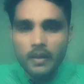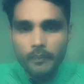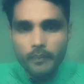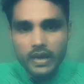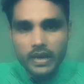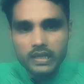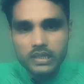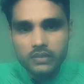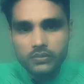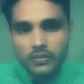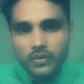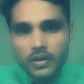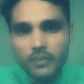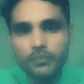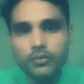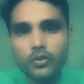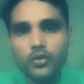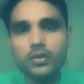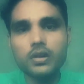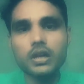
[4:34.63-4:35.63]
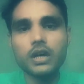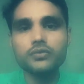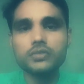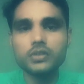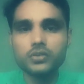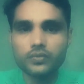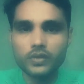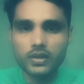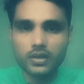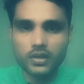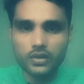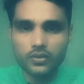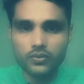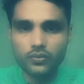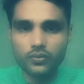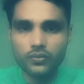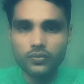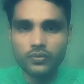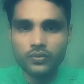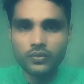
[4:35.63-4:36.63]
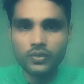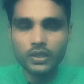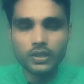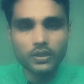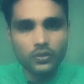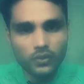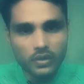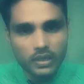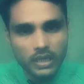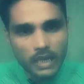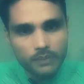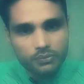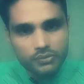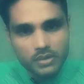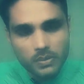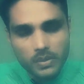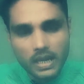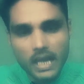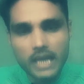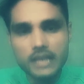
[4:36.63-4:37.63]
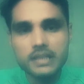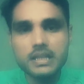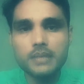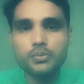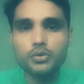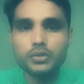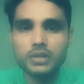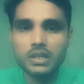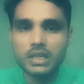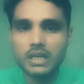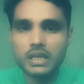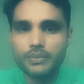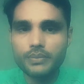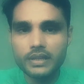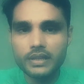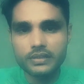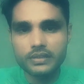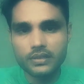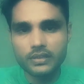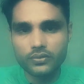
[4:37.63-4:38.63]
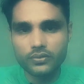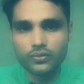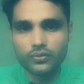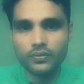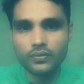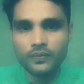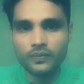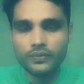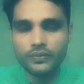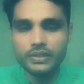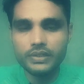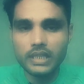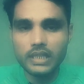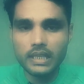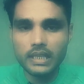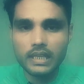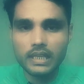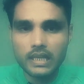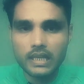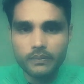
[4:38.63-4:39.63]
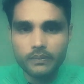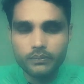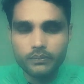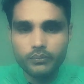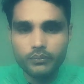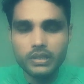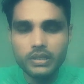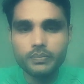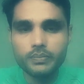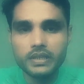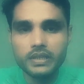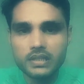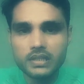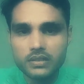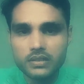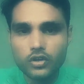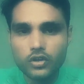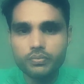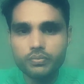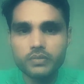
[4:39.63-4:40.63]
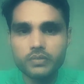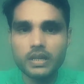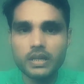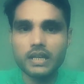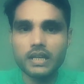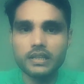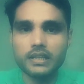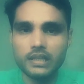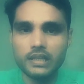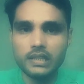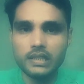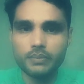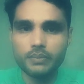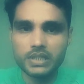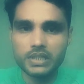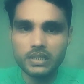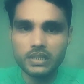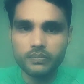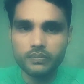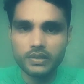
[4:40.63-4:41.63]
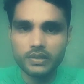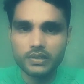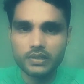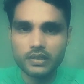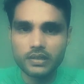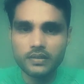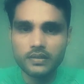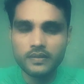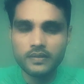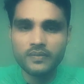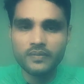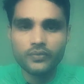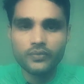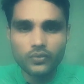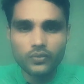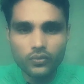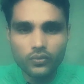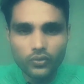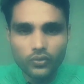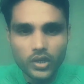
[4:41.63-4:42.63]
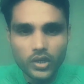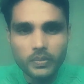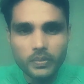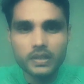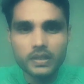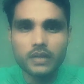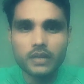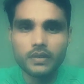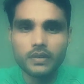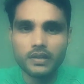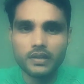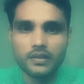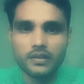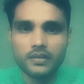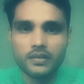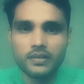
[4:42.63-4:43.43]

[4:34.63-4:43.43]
मैक्सिमम आप फोर थाउजेंड वर्ड रखो क्योंकि आप समराइज आपको देना अपना रिसर्च को ये नहीं कि आप बीस पेज का सिनॉप्सिस बना के दे दिए पच्चीस पेज का कोई मतलब नहीं